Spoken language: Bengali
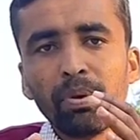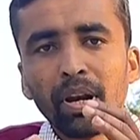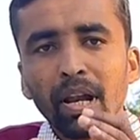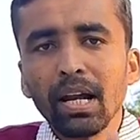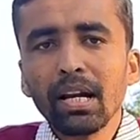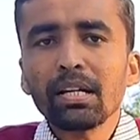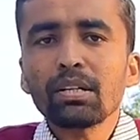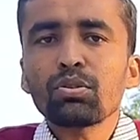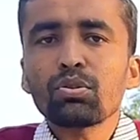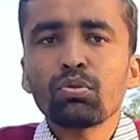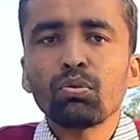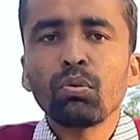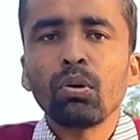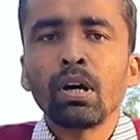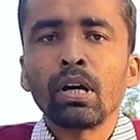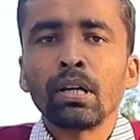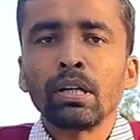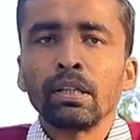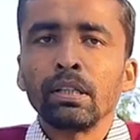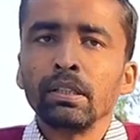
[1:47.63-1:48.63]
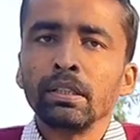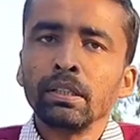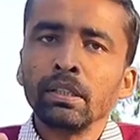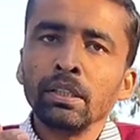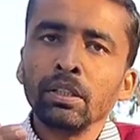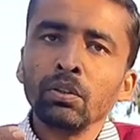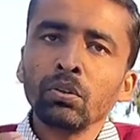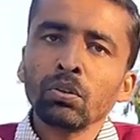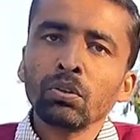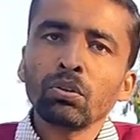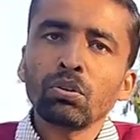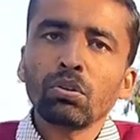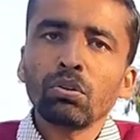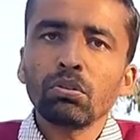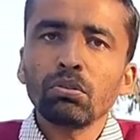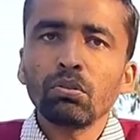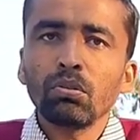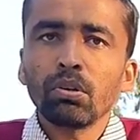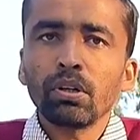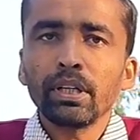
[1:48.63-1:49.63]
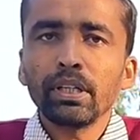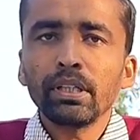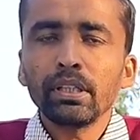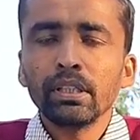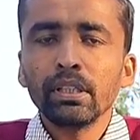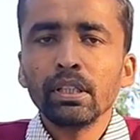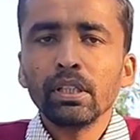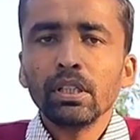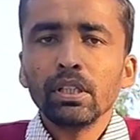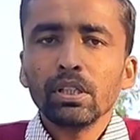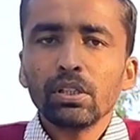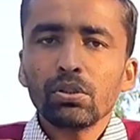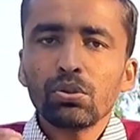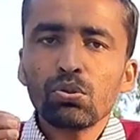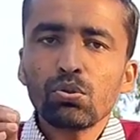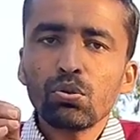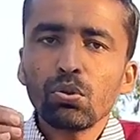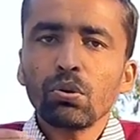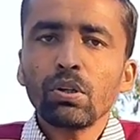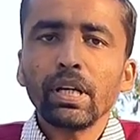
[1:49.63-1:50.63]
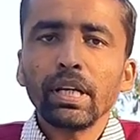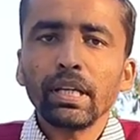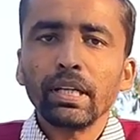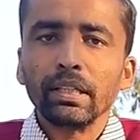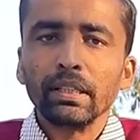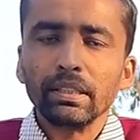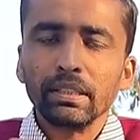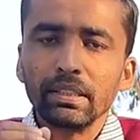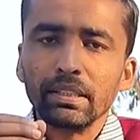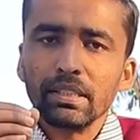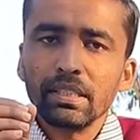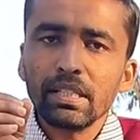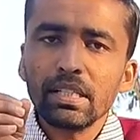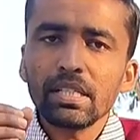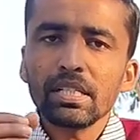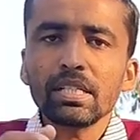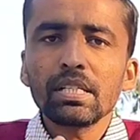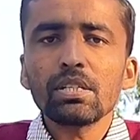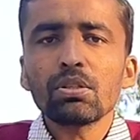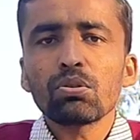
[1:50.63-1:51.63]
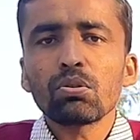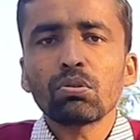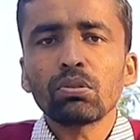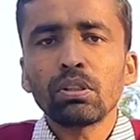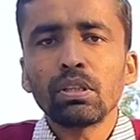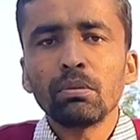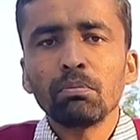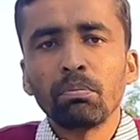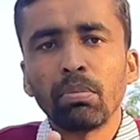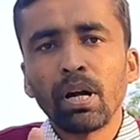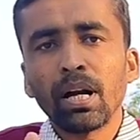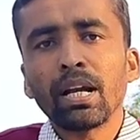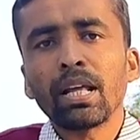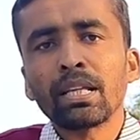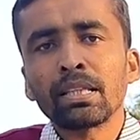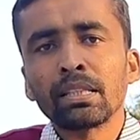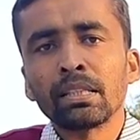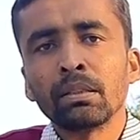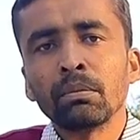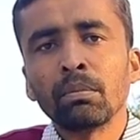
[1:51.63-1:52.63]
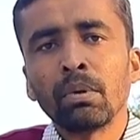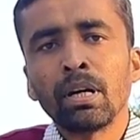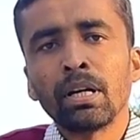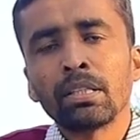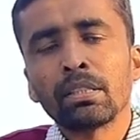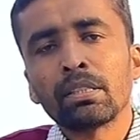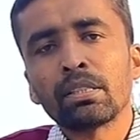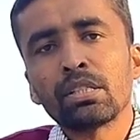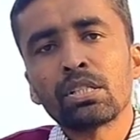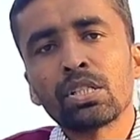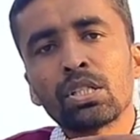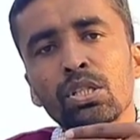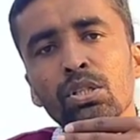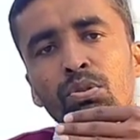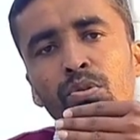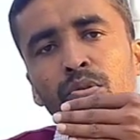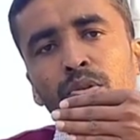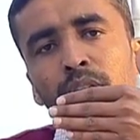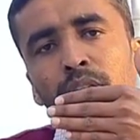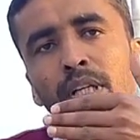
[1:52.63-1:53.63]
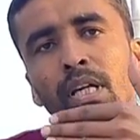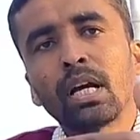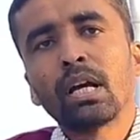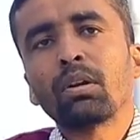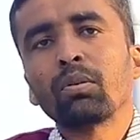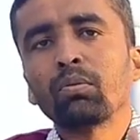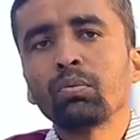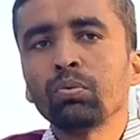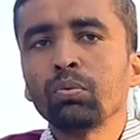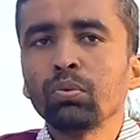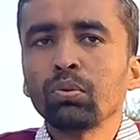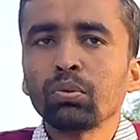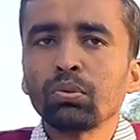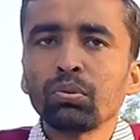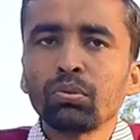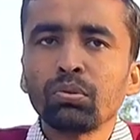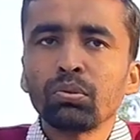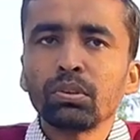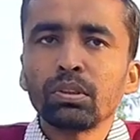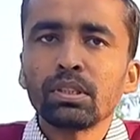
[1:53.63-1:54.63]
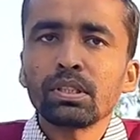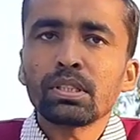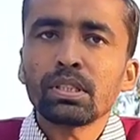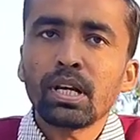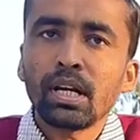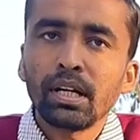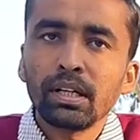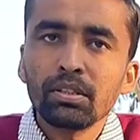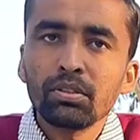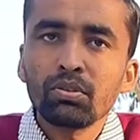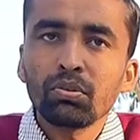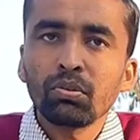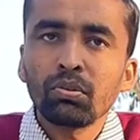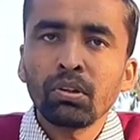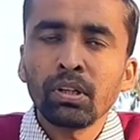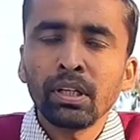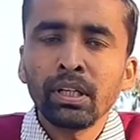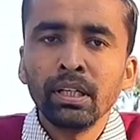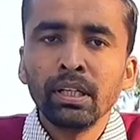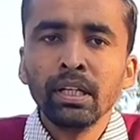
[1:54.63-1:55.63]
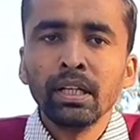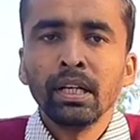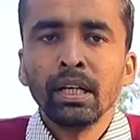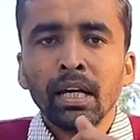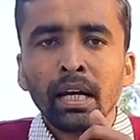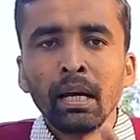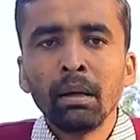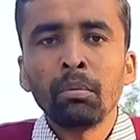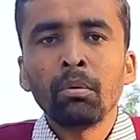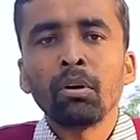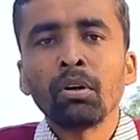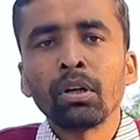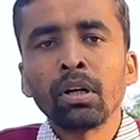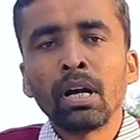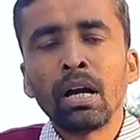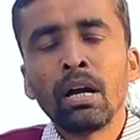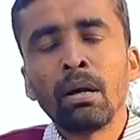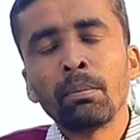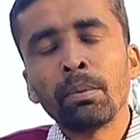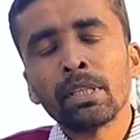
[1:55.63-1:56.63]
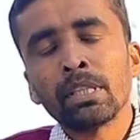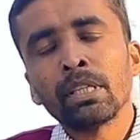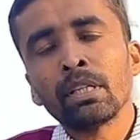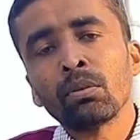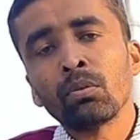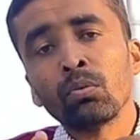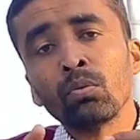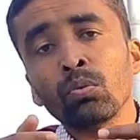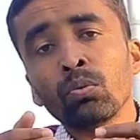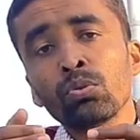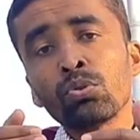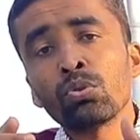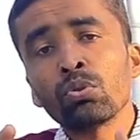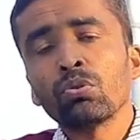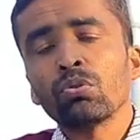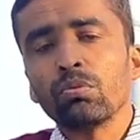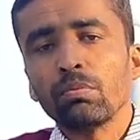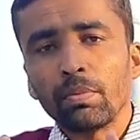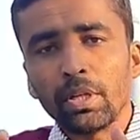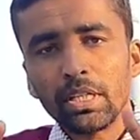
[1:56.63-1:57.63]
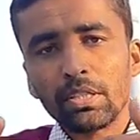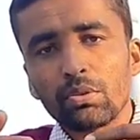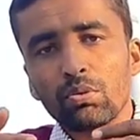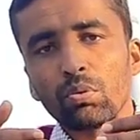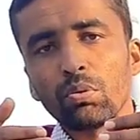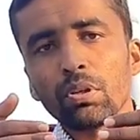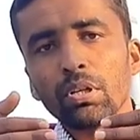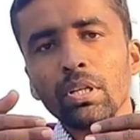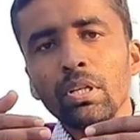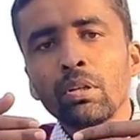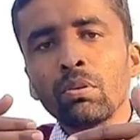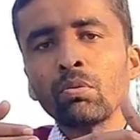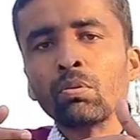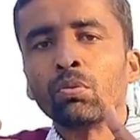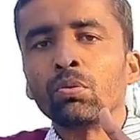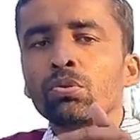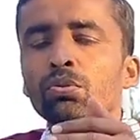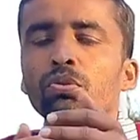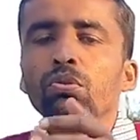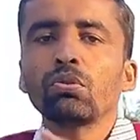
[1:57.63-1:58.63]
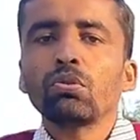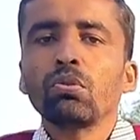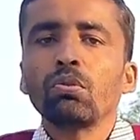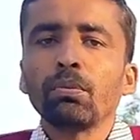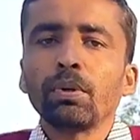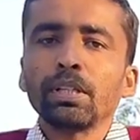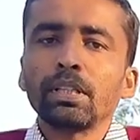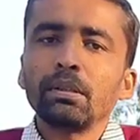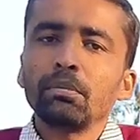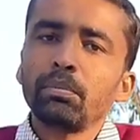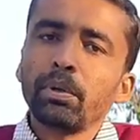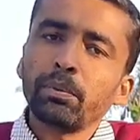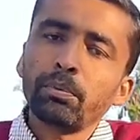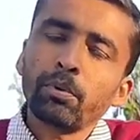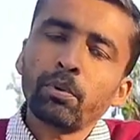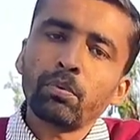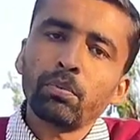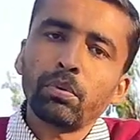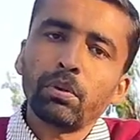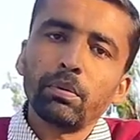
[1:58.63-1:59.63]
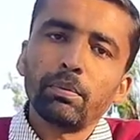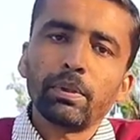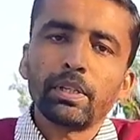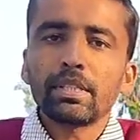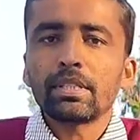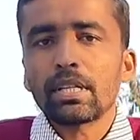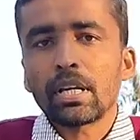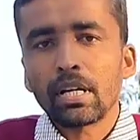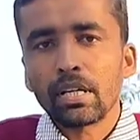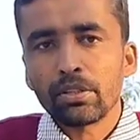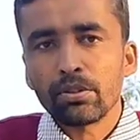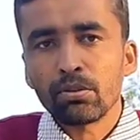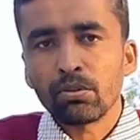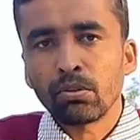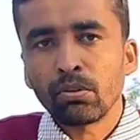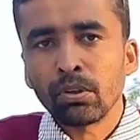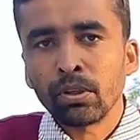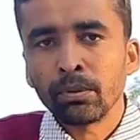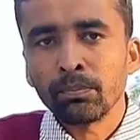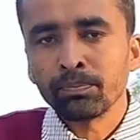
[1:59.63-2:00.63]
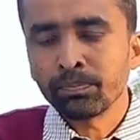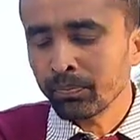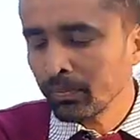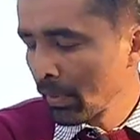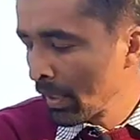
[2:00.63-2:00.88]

ব্লাড সুগার নিয়ন্ত্রণ করে চোখের দৃষ্টিশক্তি বাড়াতে বা দৃষ্টিশক্তিকে আরও উন্নত করতে সাহায্য করে এবং আমাদের ওজন মানে শরীরের ওজন কমাতে ব্যাপক পরিমাণে সাহায্য করে